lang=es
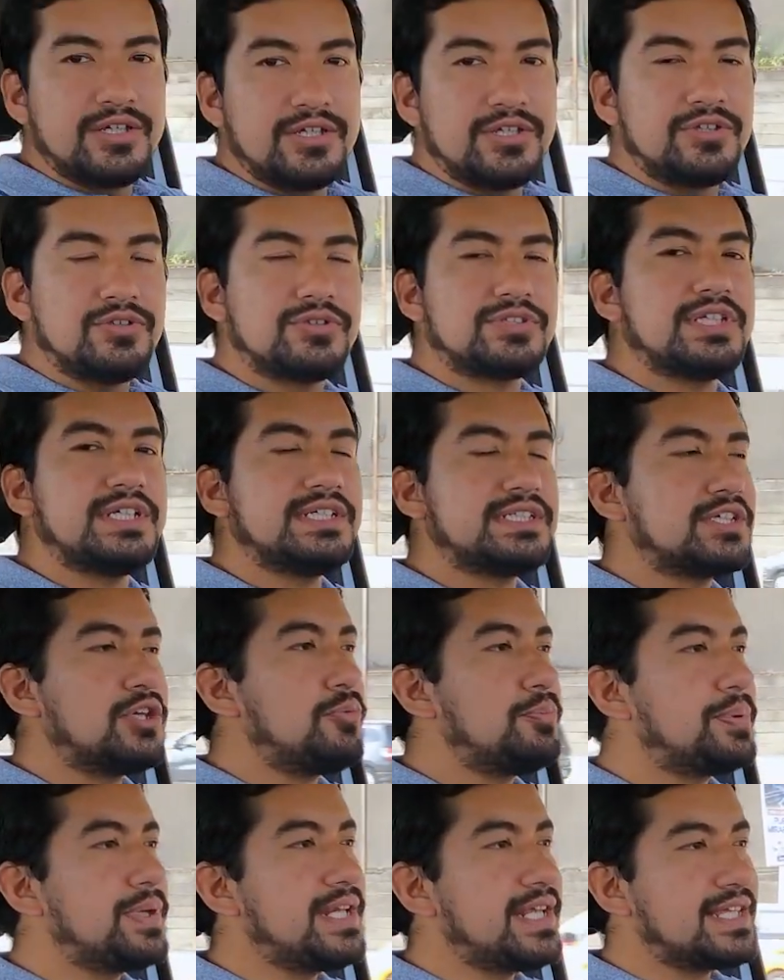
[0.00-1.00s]
¿Y ustedes qué
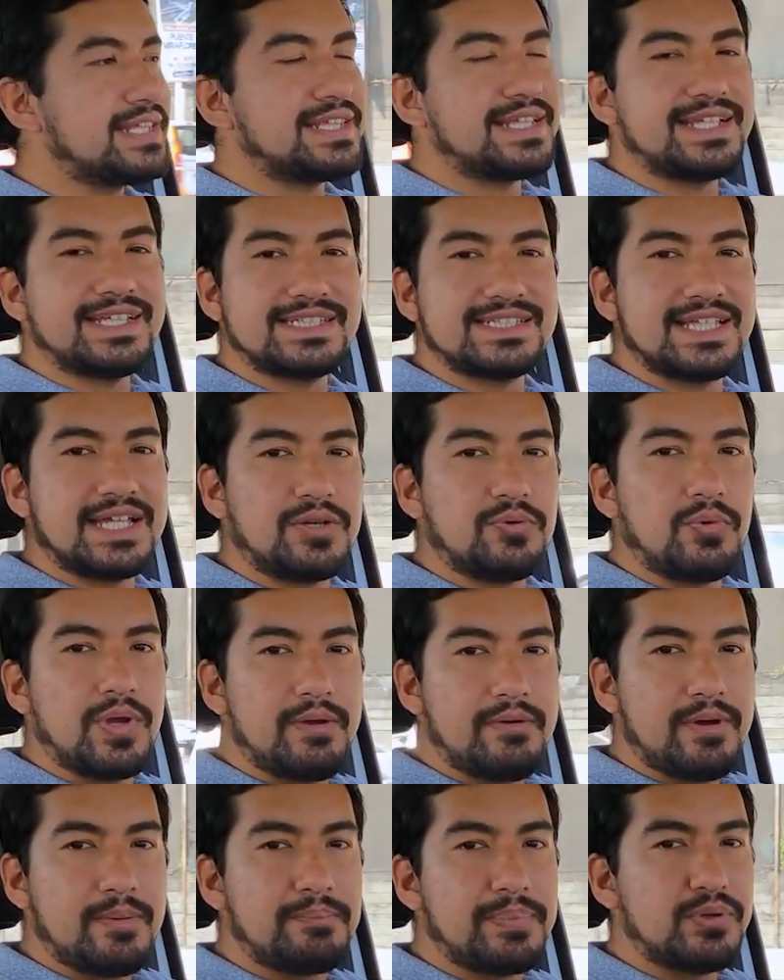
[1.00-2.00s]
opinan de esta
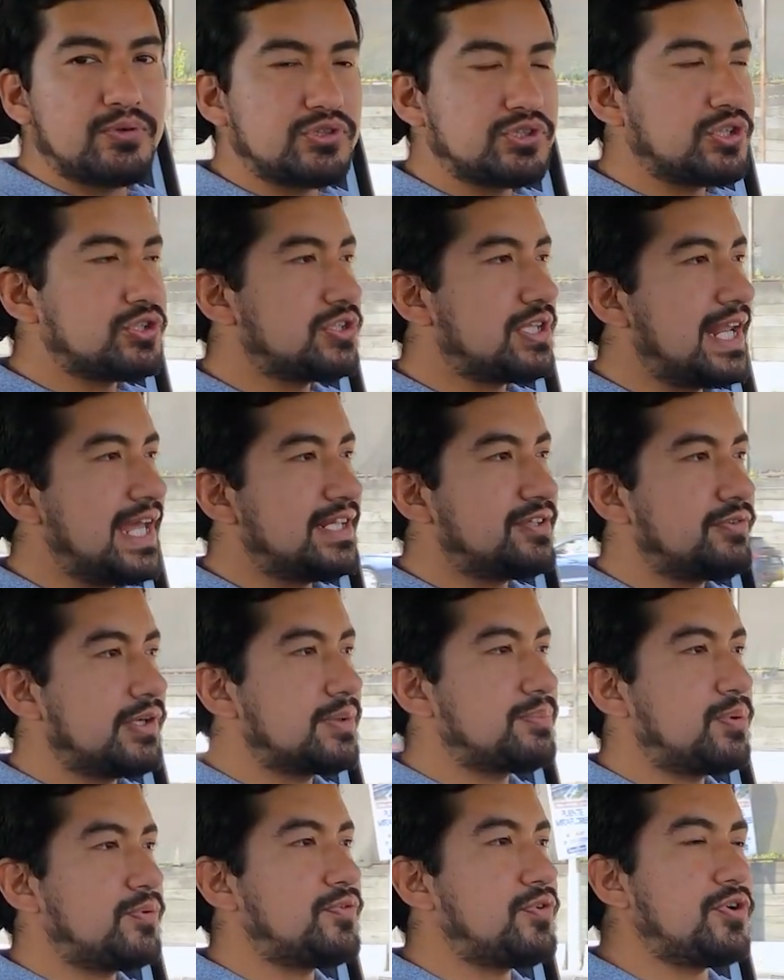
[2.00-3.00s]
nueva Peugeot Landtrek?
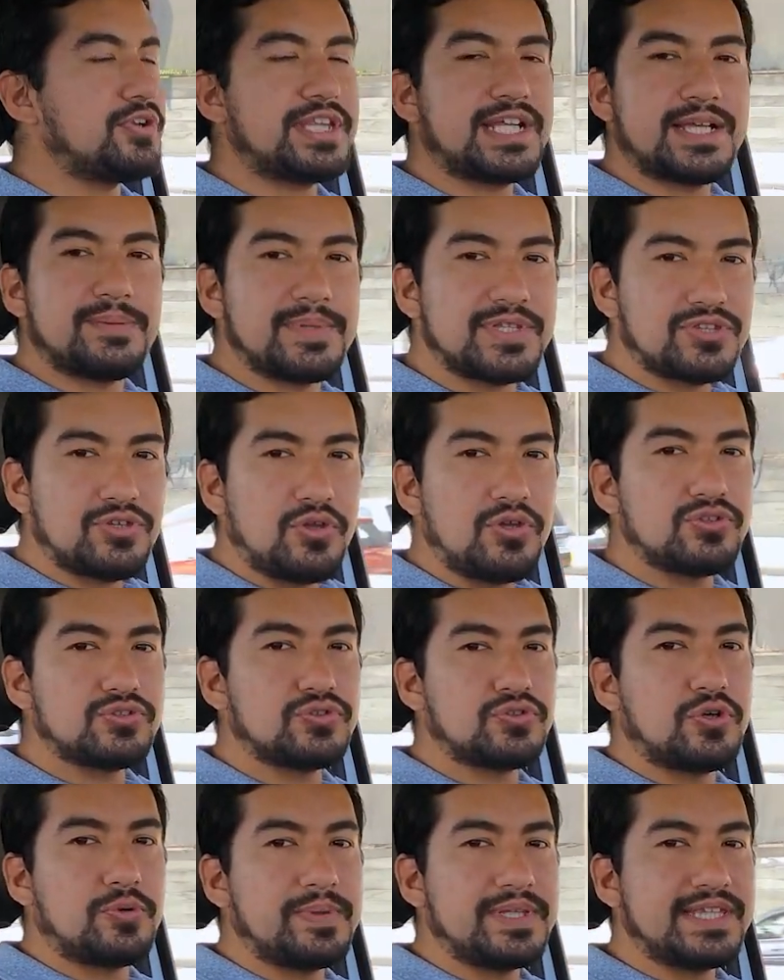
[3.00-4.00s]
Por favor déjenme todos
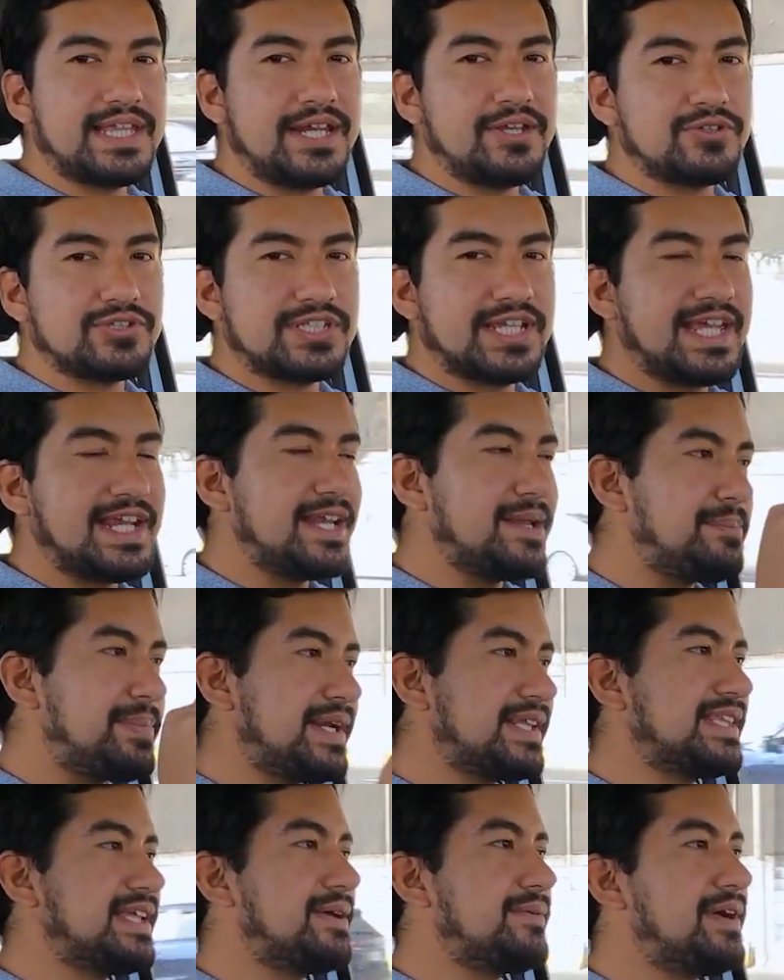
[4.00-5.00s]
sus comentarios en la
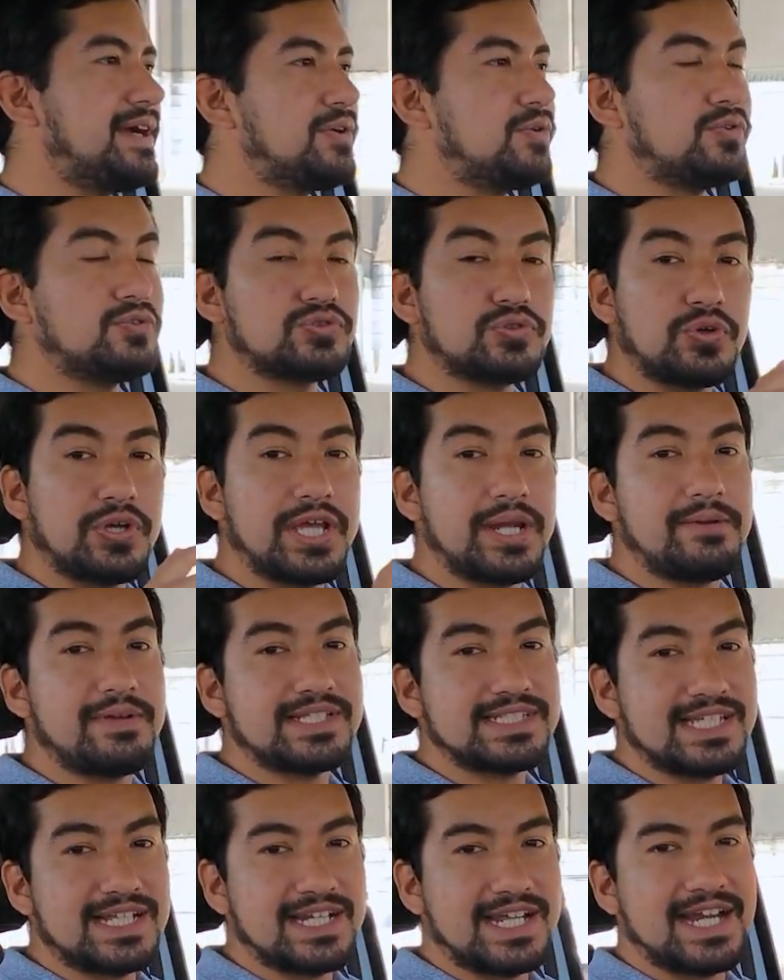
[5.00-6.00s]
parte de abajo,
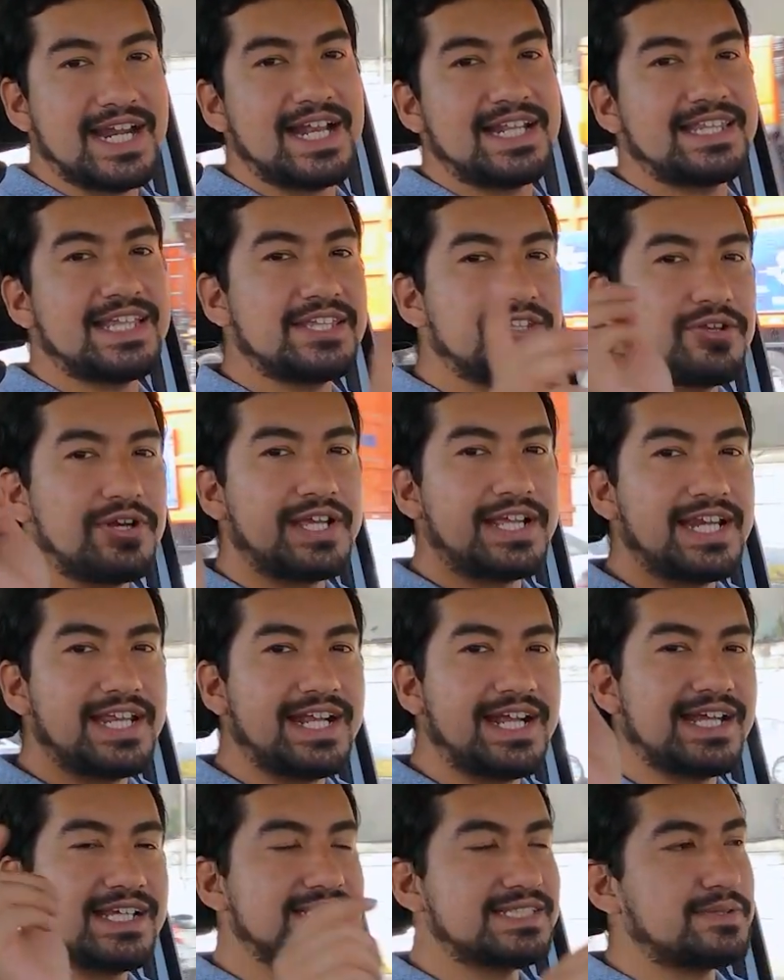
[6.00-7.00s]
suscríbanse al canal dándole
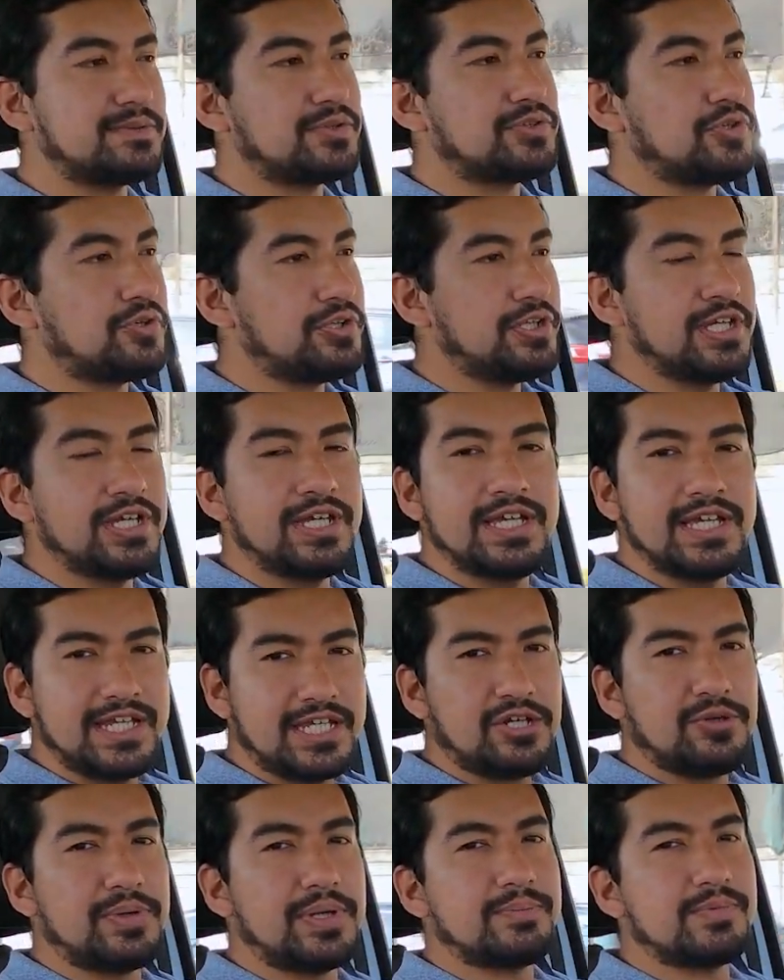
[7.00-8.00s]
clic a este botón y
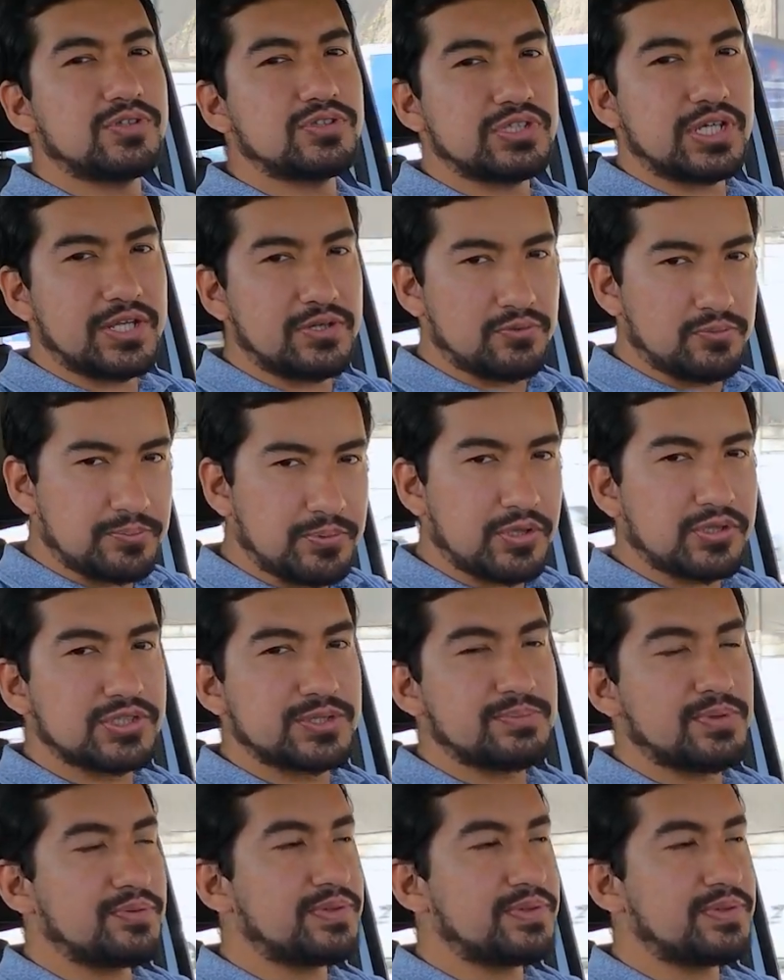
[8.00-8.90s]
nos vemos en un próximo